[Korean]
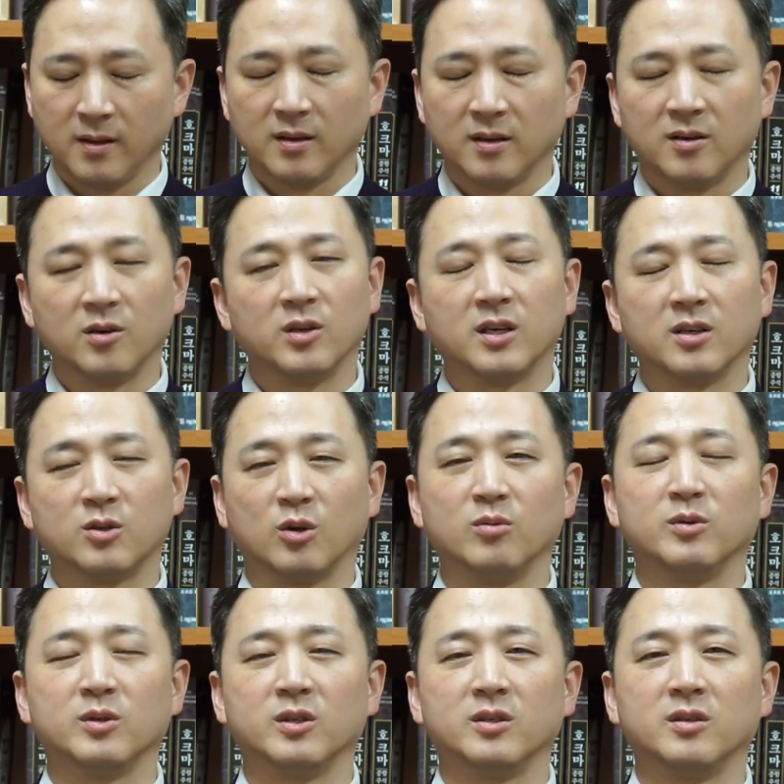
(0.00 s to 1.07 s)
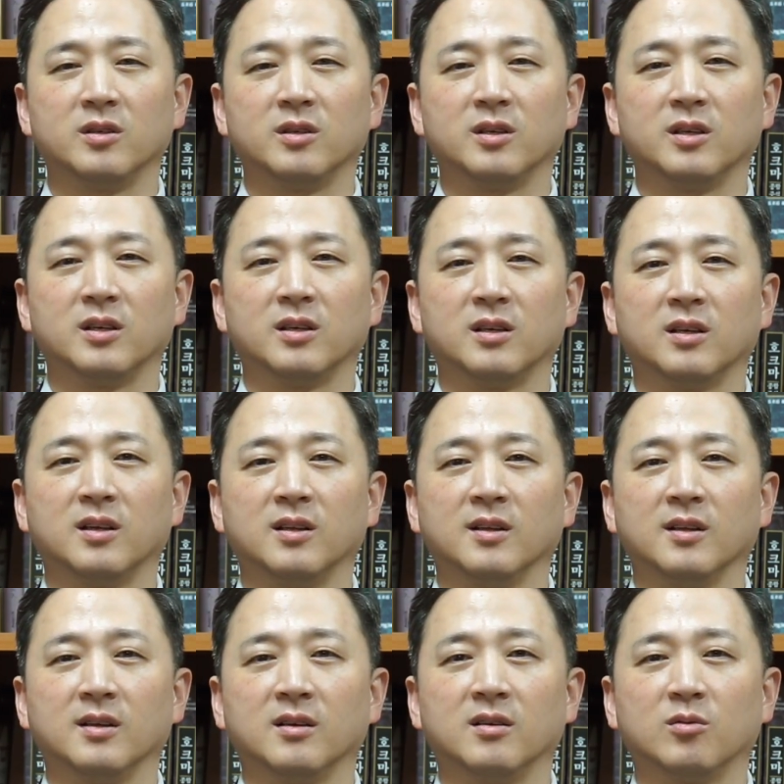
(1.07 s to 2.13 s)
그러니까 젊은이들이
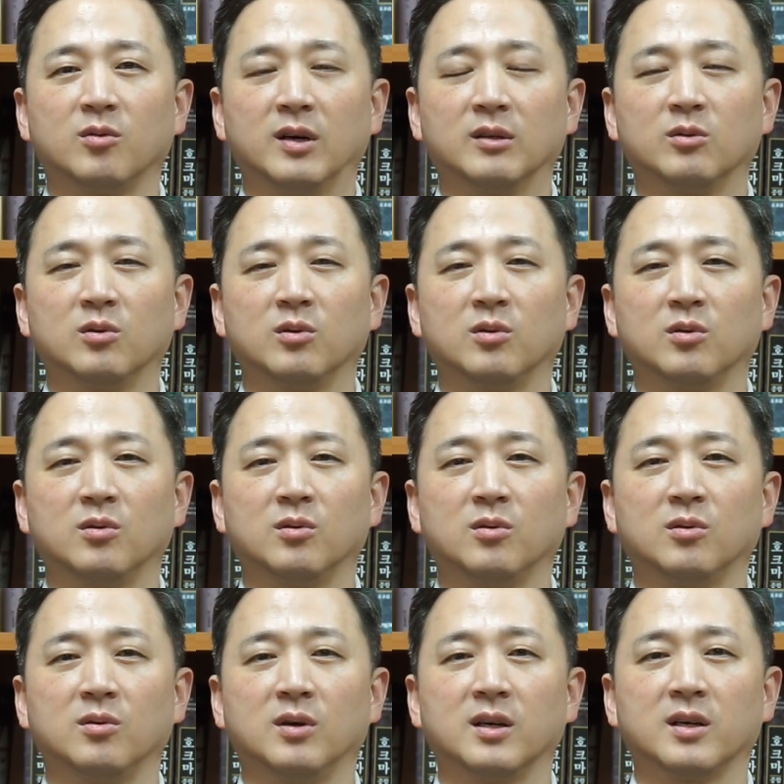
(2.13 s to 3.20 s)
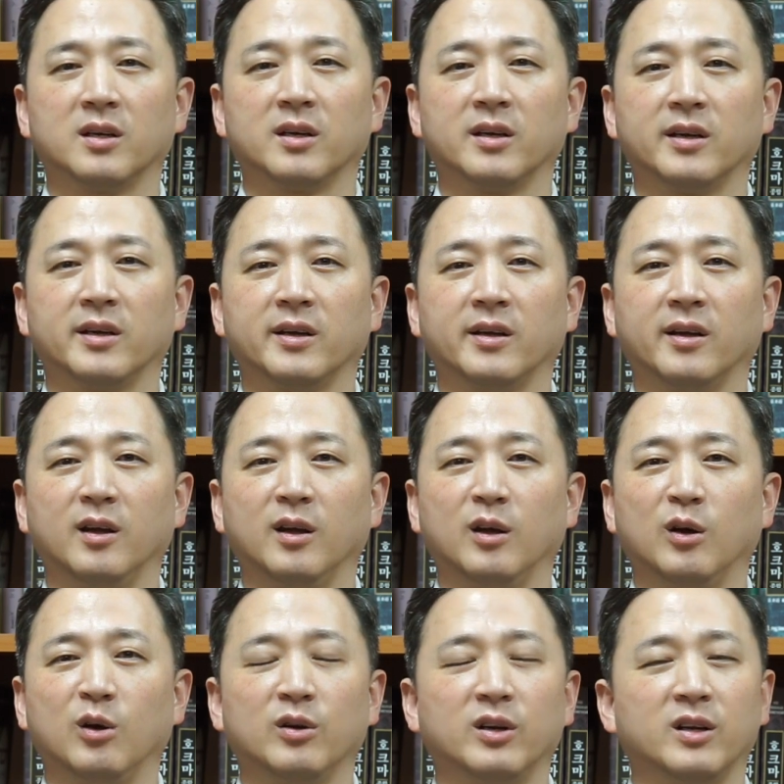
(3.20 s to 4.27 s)
어, 과도하게
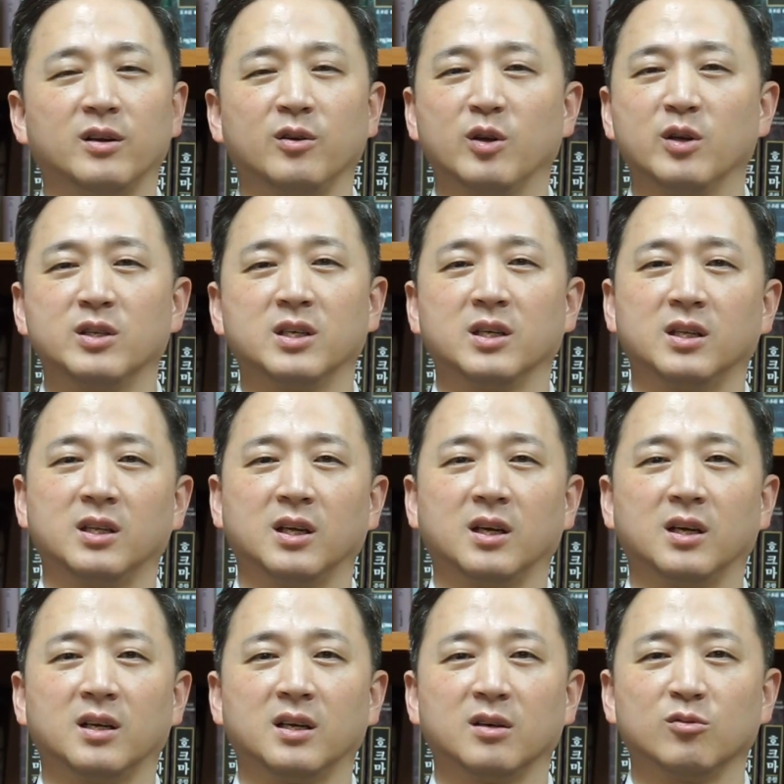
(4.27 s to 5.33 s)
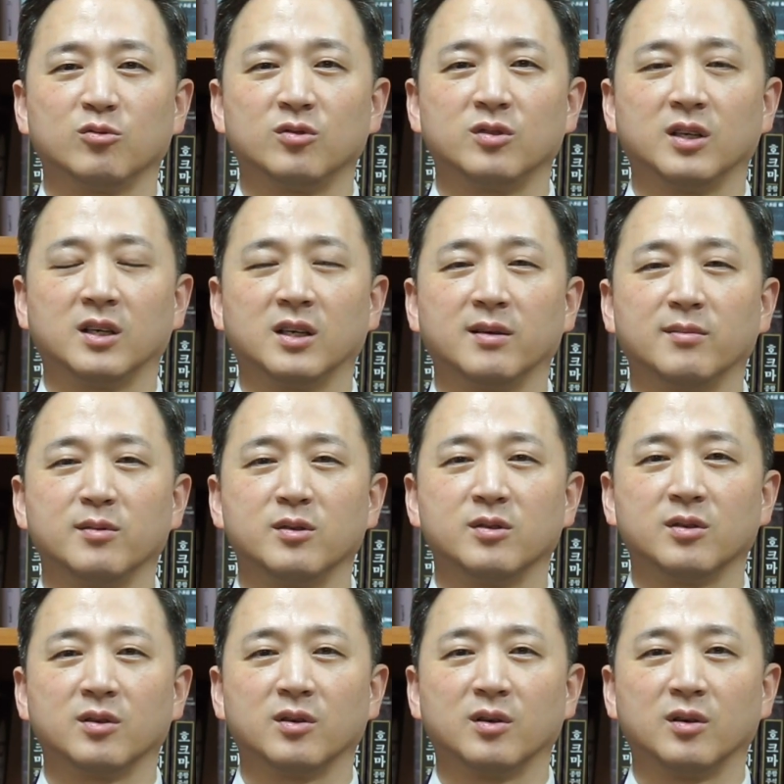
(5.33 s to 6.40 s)
어 나는 괜찮다라고 주장을
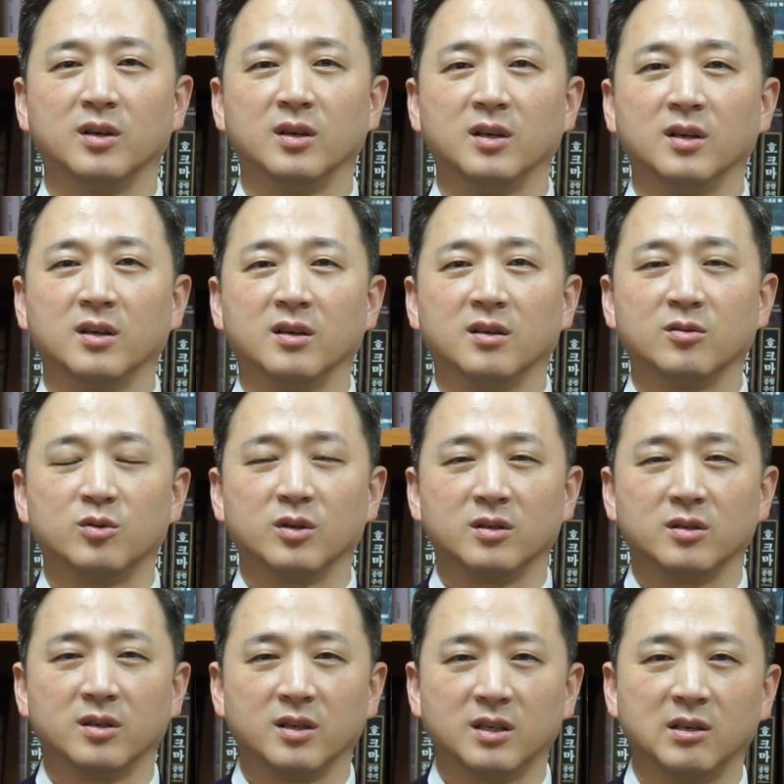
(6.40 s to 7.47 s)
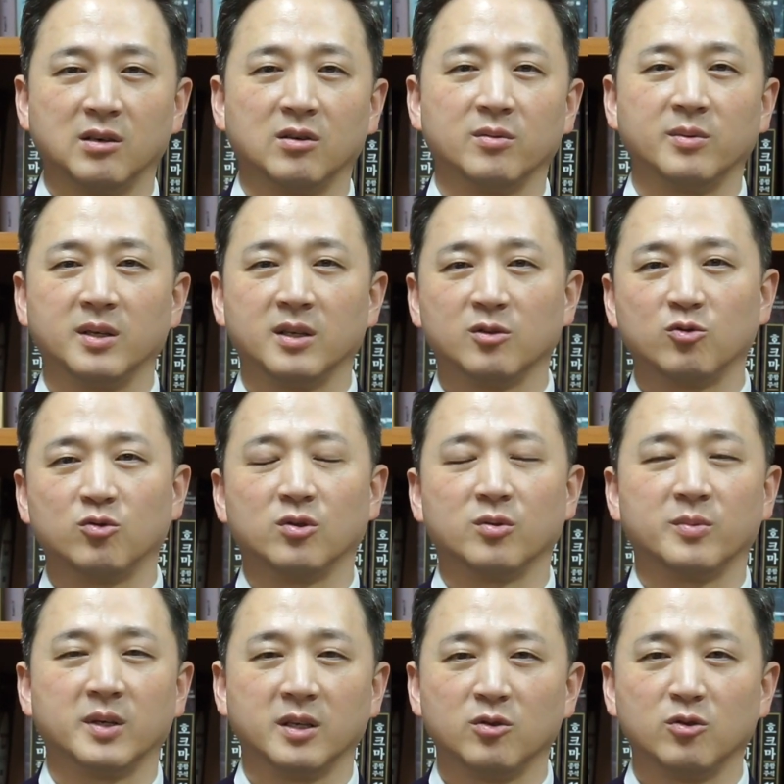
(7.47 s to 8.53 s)
하면서 어, 최근에 클럽이나
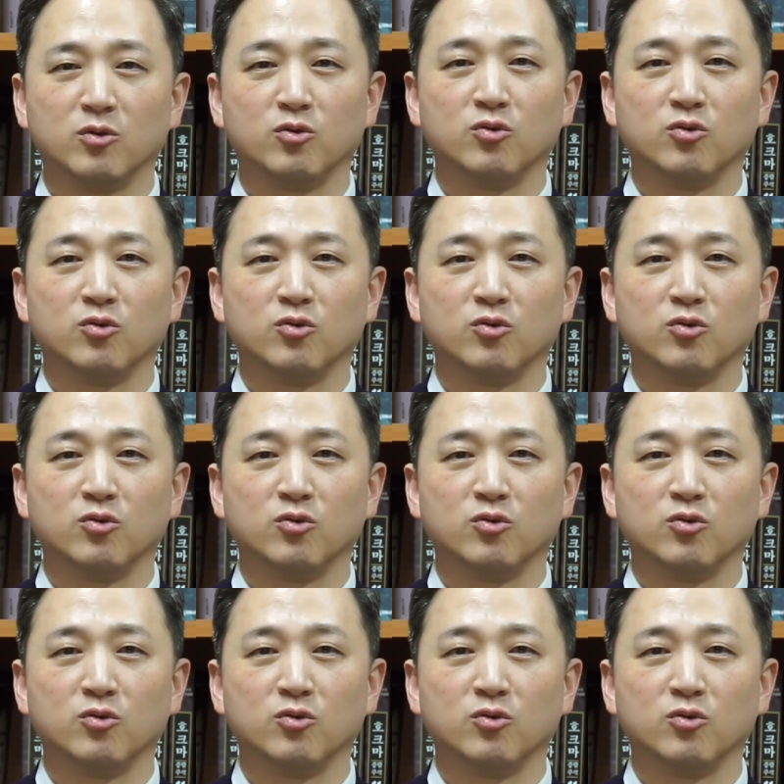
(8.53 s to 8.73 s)
주점이나 이런